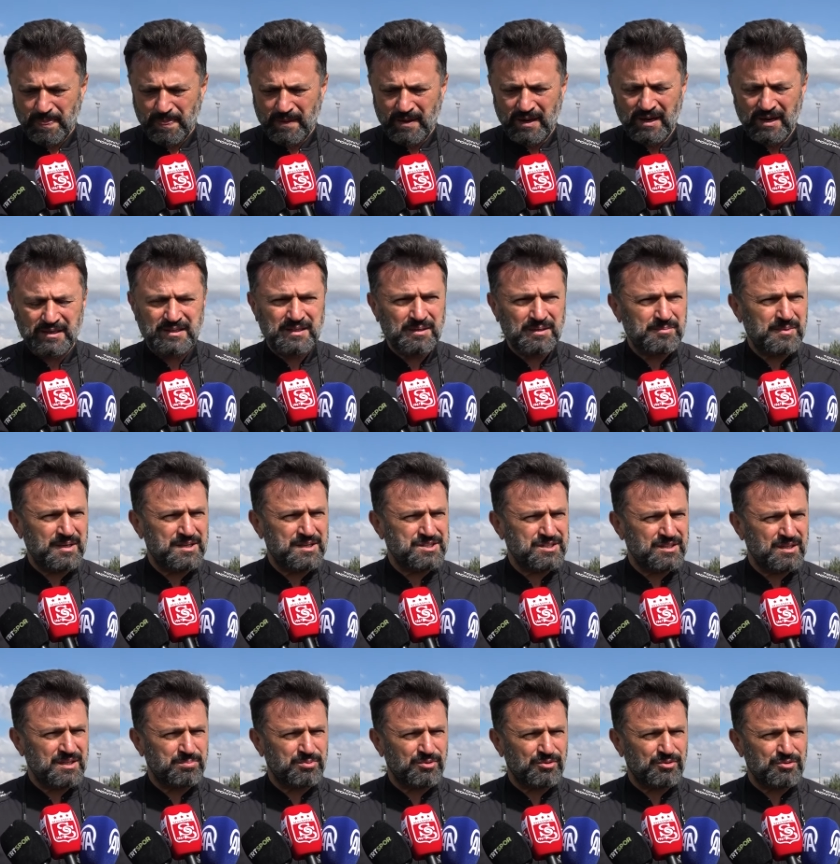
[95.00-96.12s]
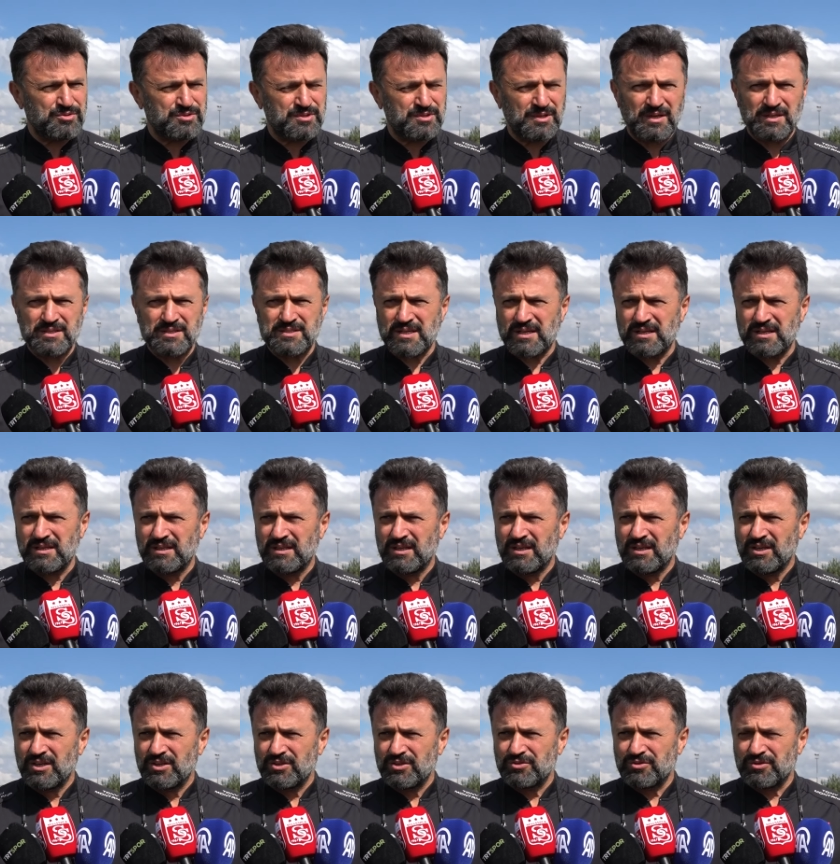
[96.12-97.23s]
Hakemler için de profesyonelce
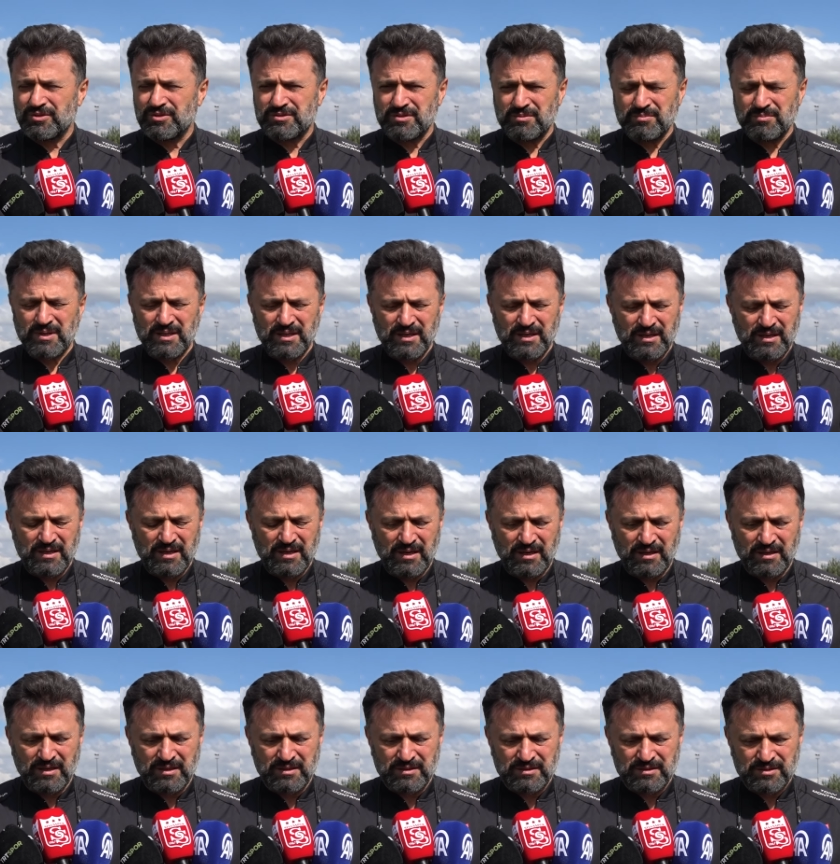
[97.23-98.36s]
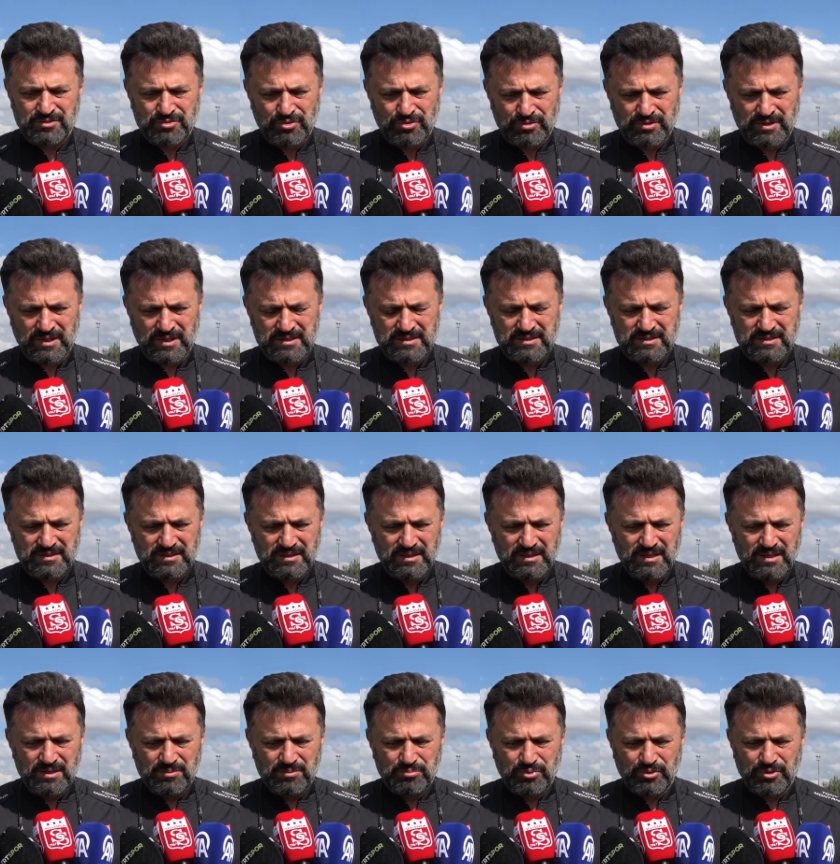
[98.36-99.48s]
yönetilmeleriyle alakalı çok kez
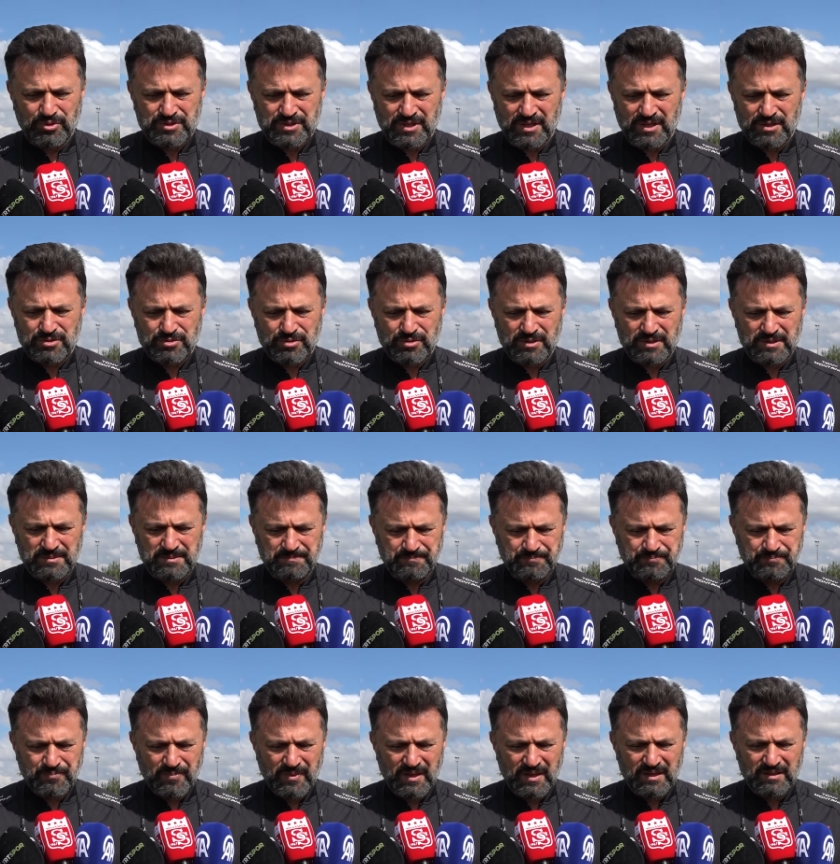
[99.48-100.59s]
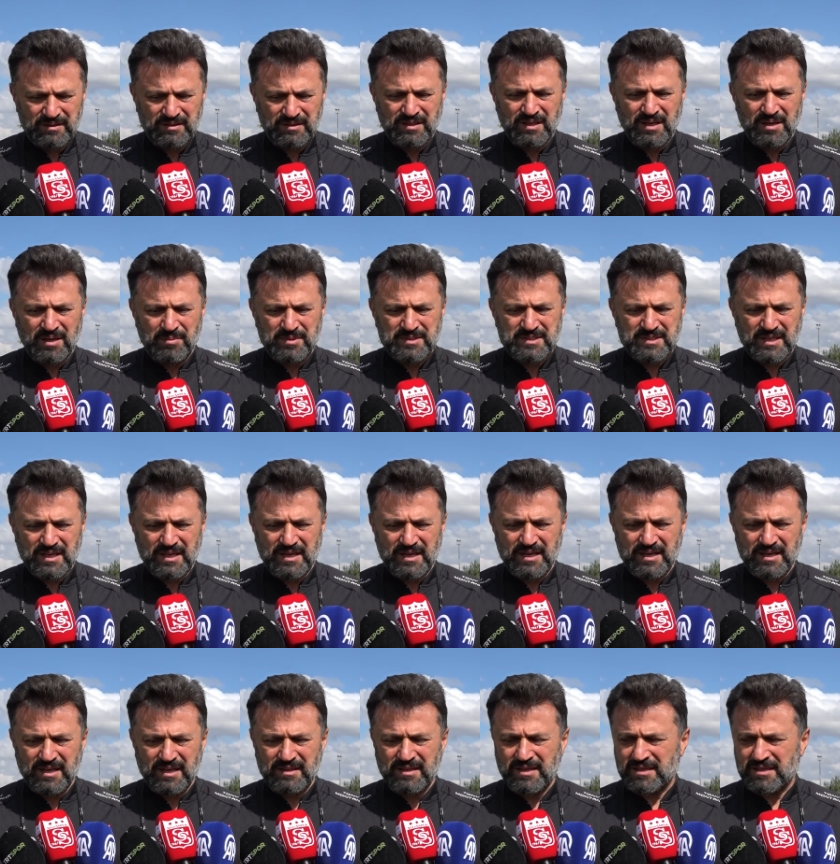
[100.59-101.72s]
projeler söyledim. Dinlemesi
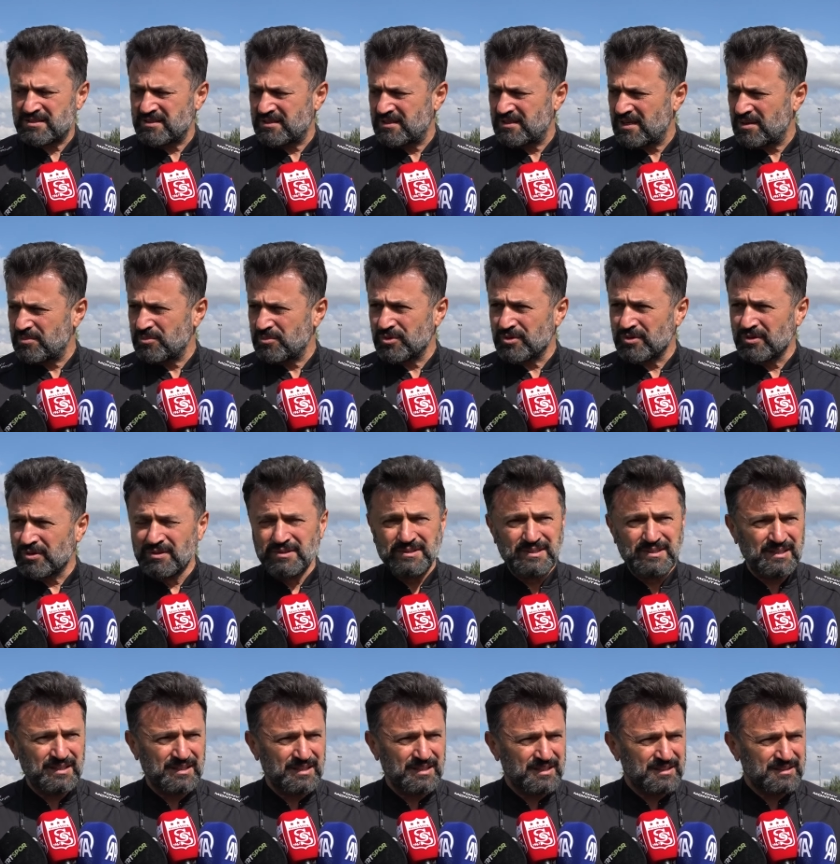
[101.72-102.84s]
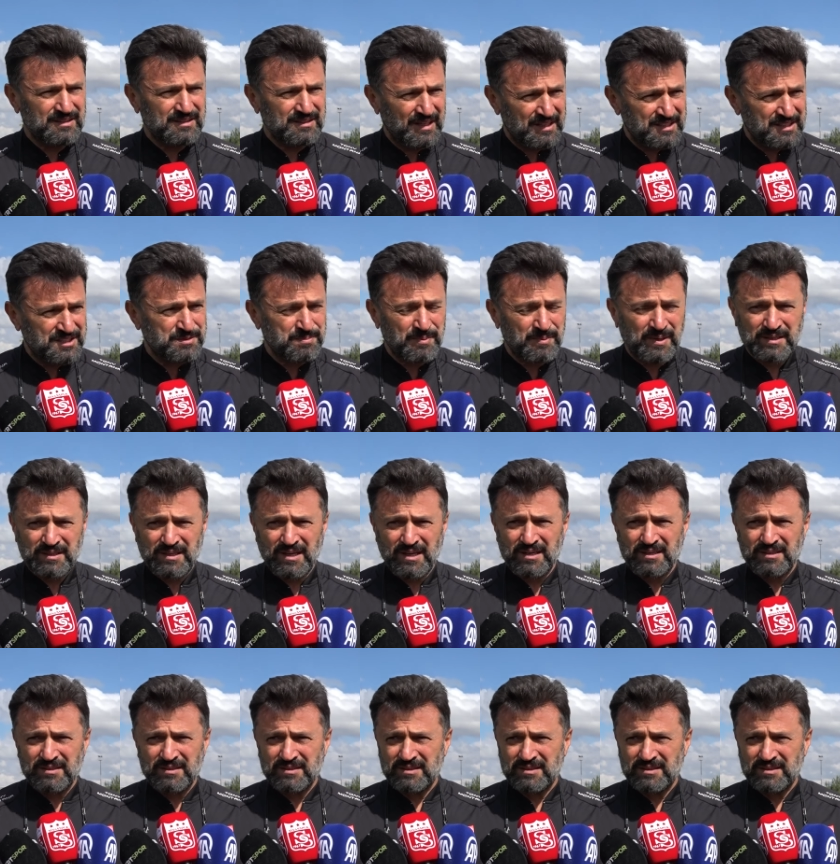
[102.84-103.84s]
gerekenler dinlemiyor. Danışmanlar